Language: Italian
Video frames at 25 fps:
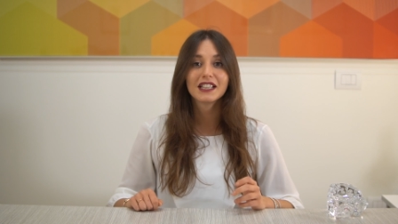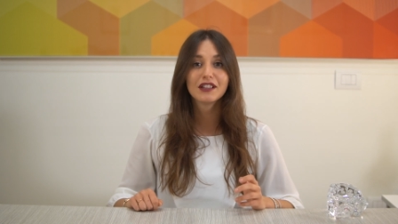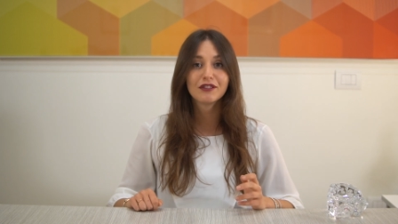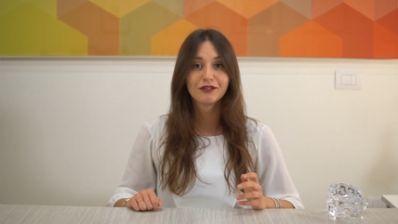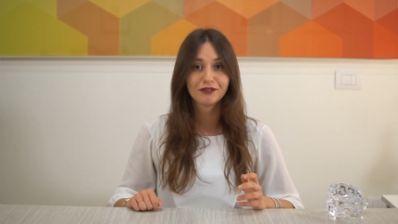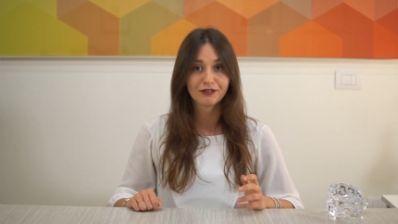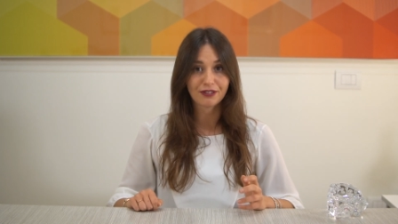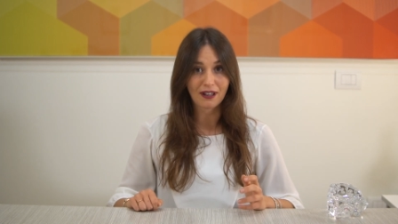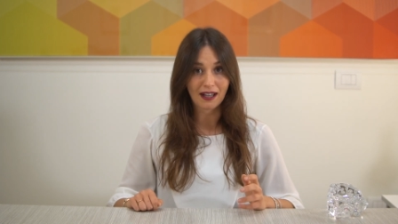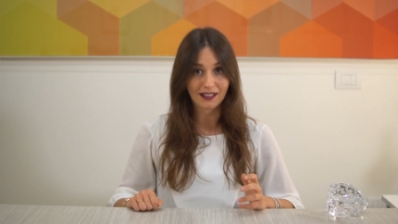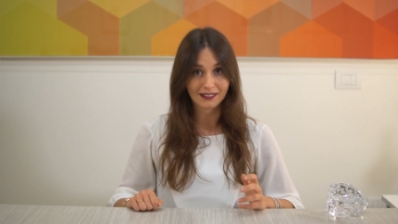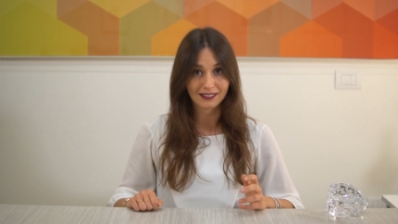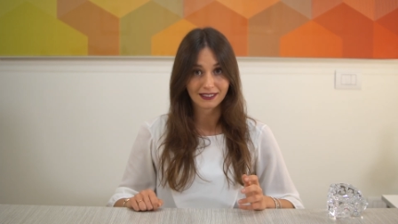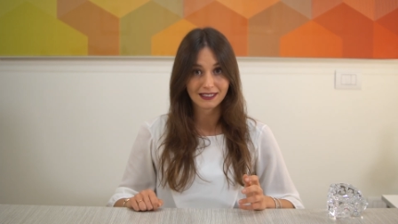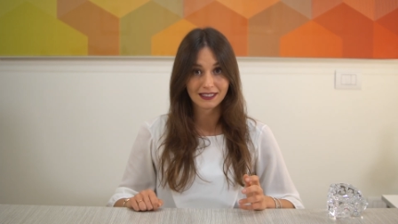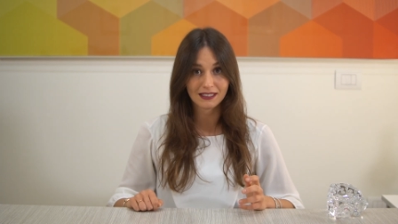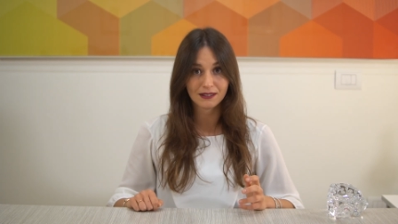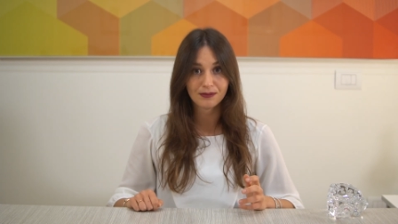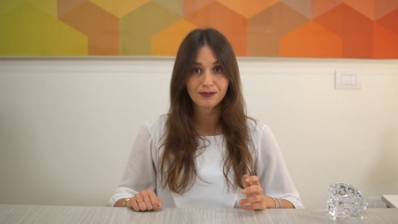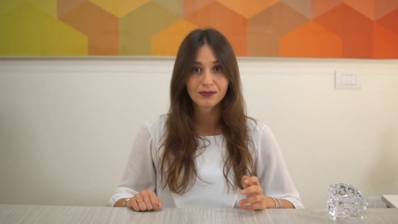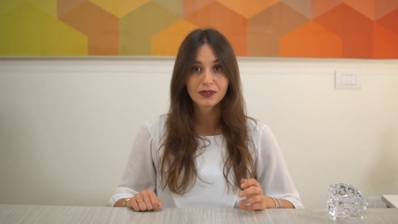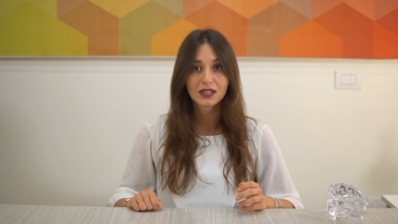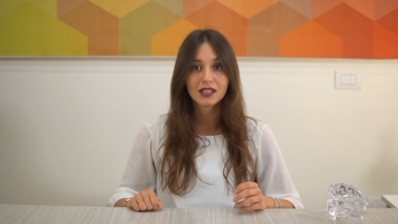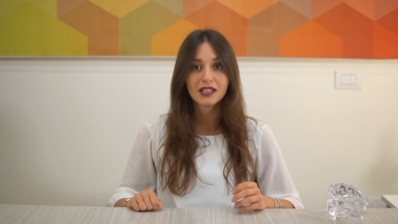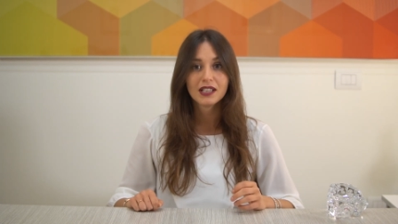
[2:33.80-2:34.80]

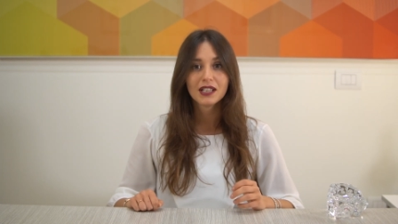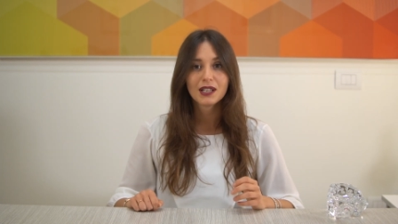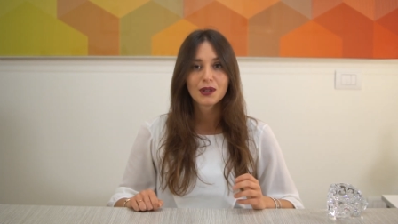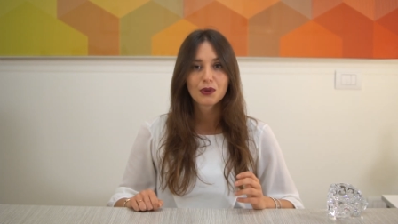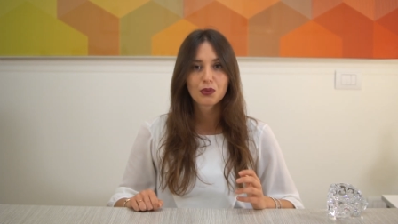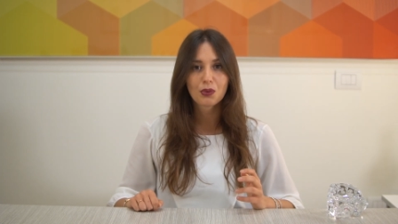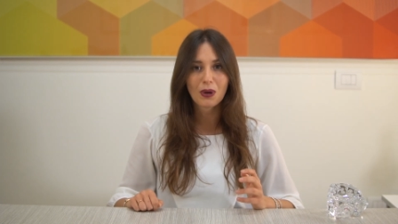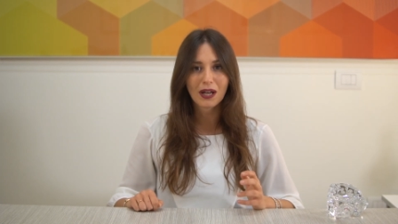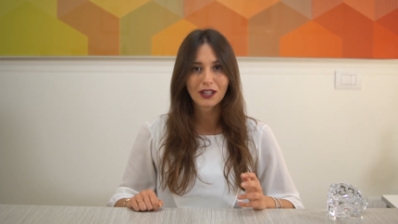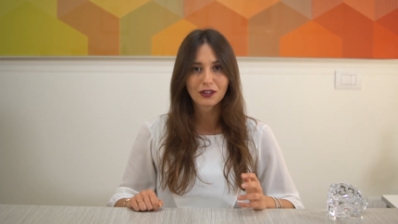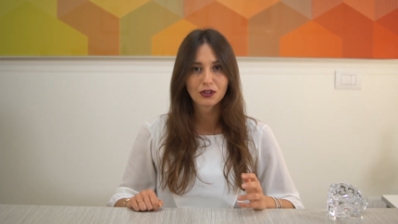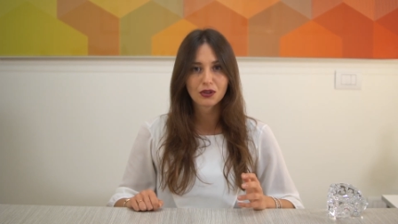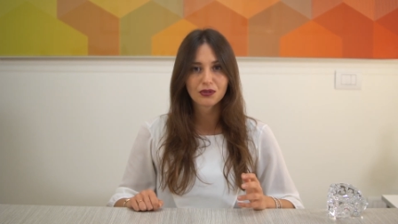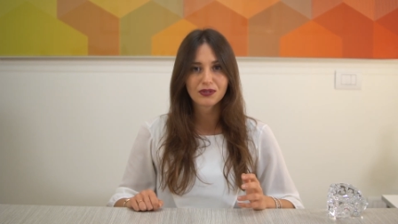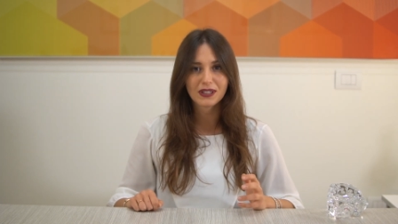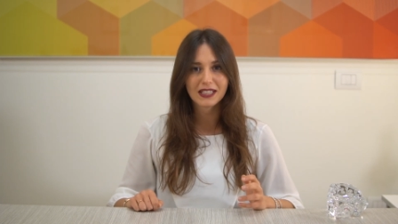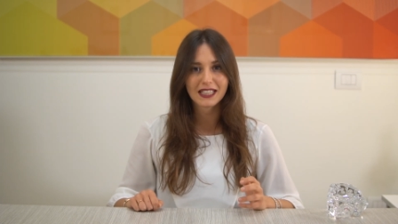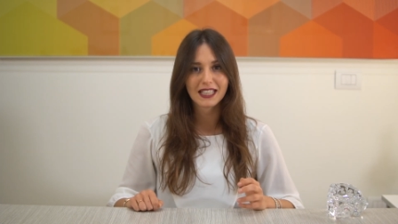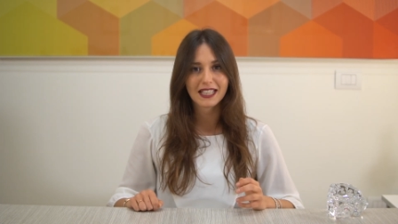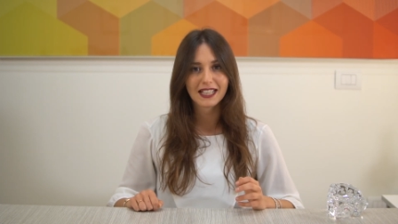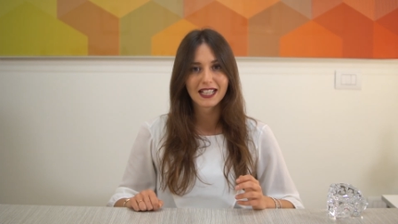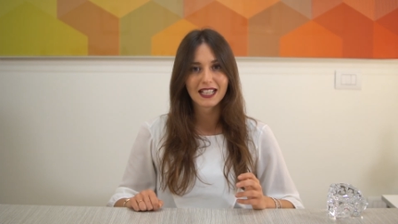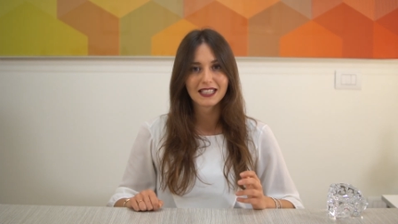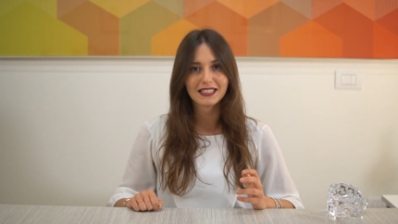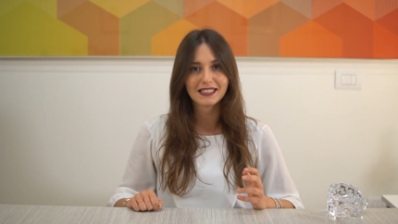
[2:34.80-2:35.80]
Infatti, quando
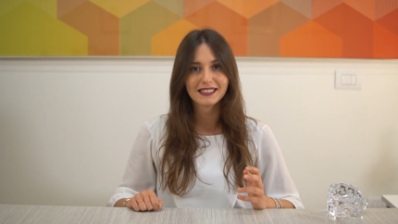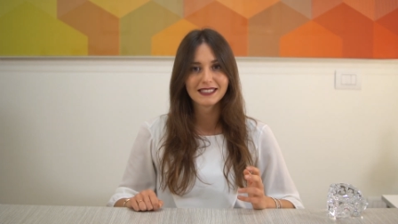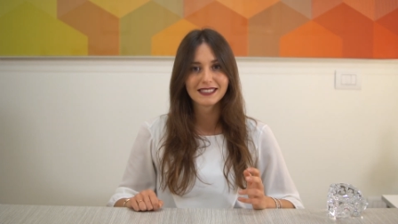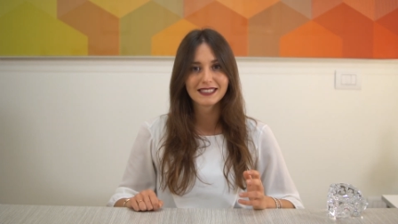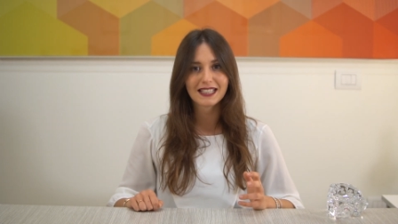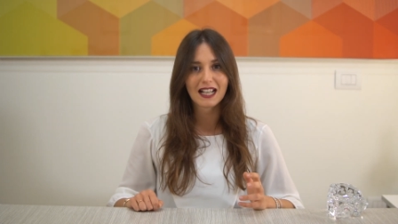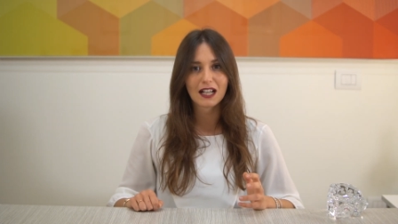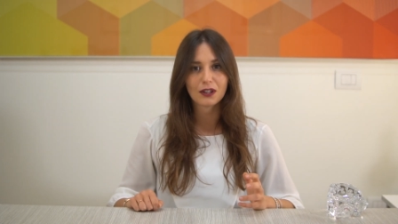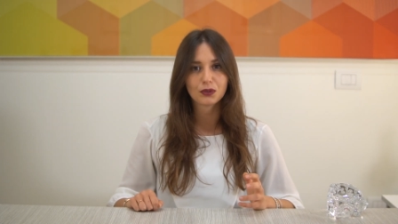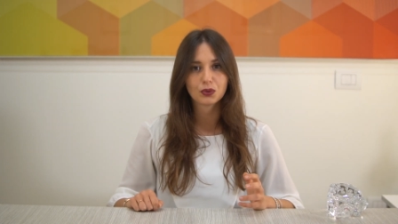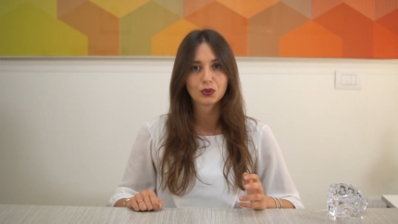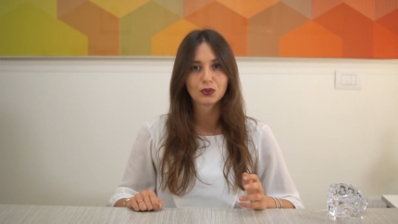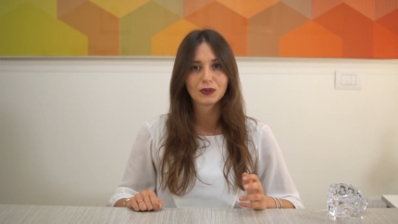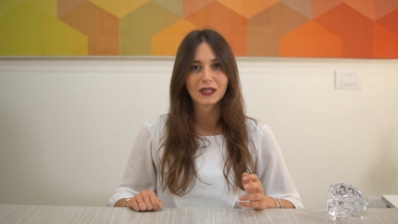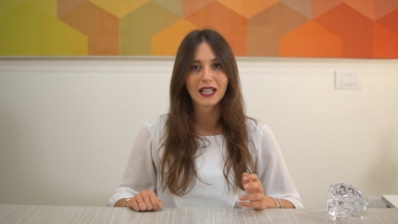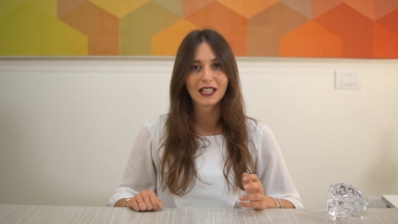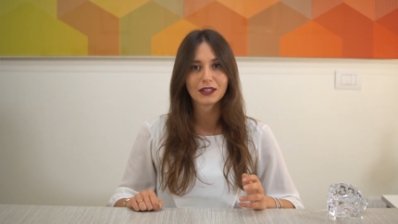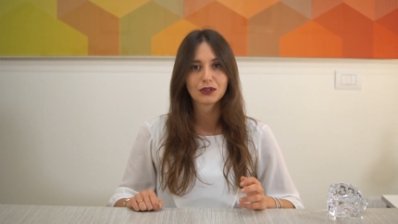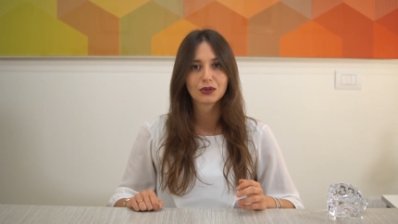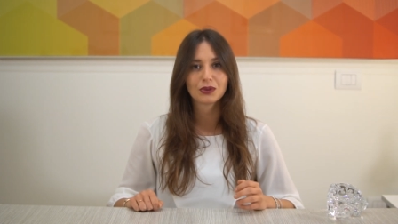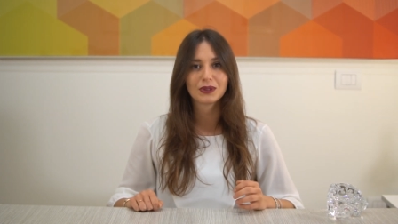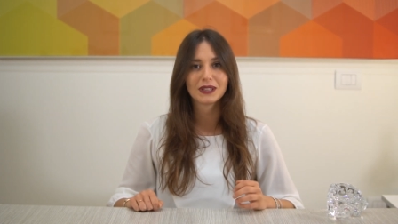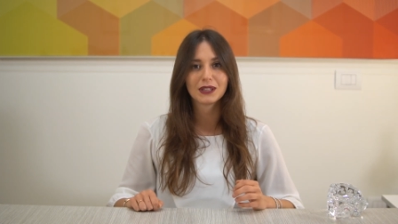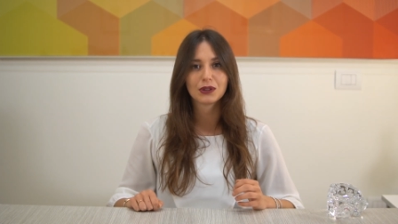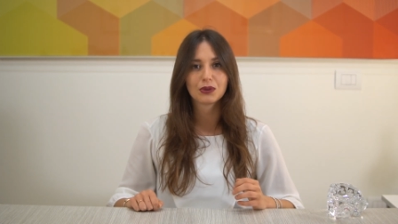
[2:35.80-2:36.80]
viene realizzato un
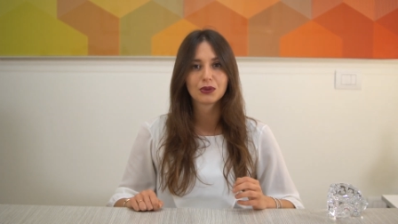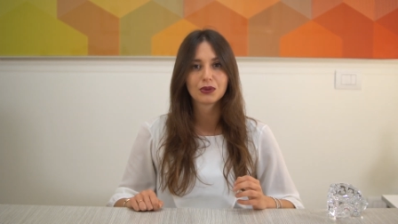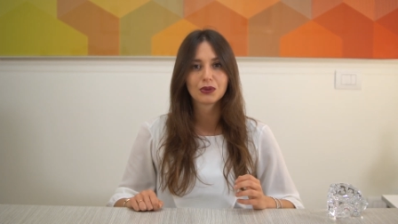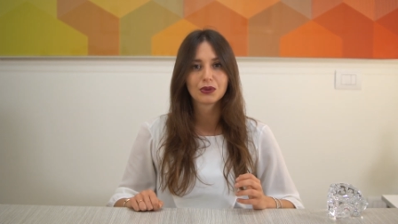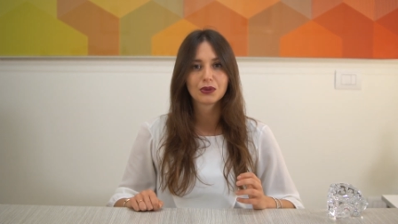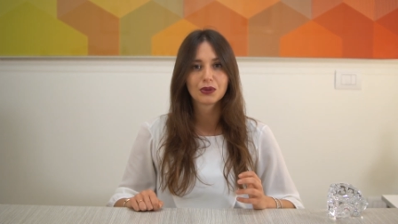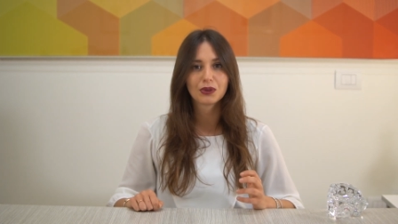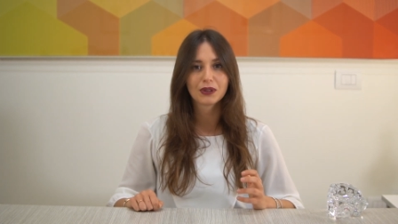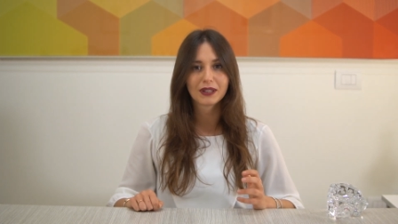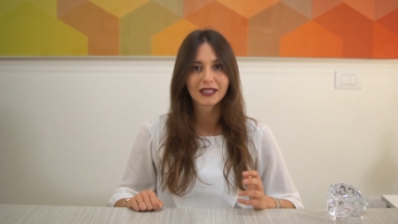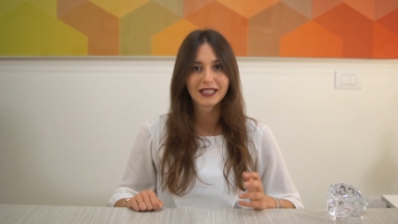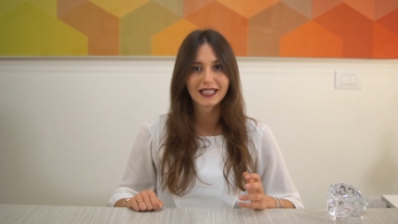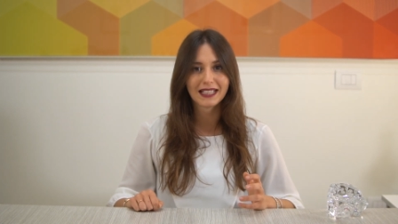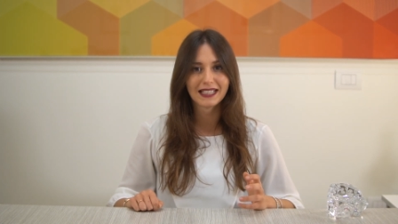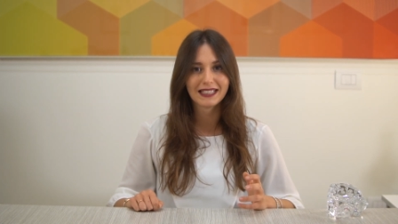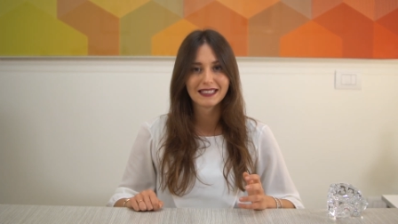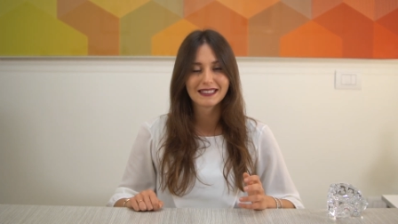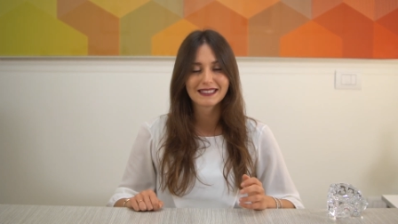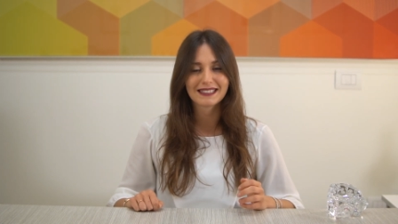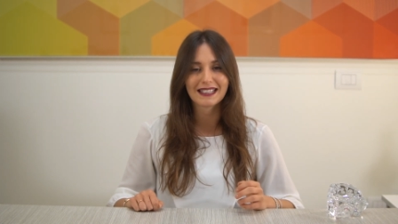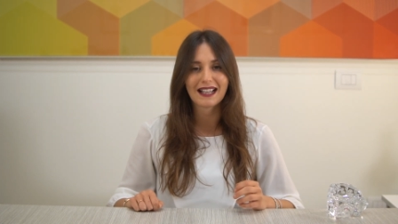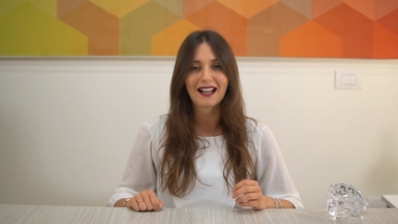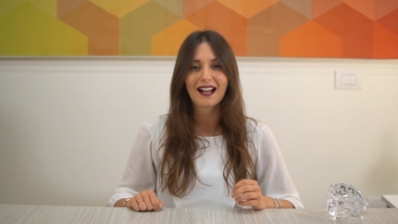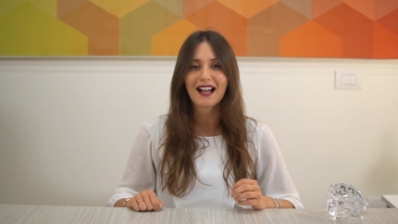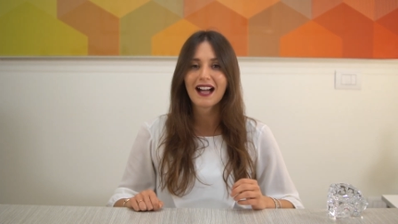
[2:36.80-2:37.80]
atto di
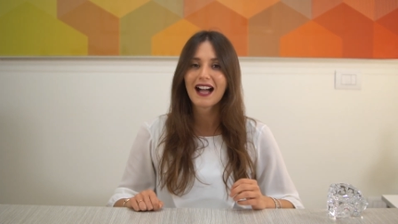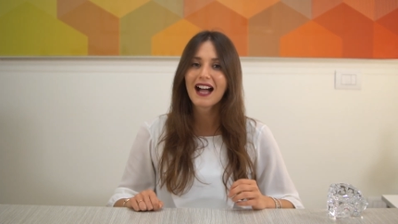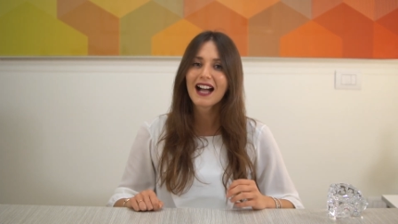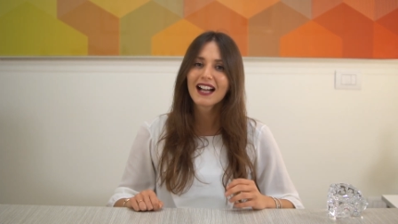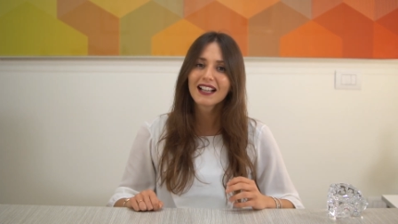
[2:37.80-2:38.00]
concorrenza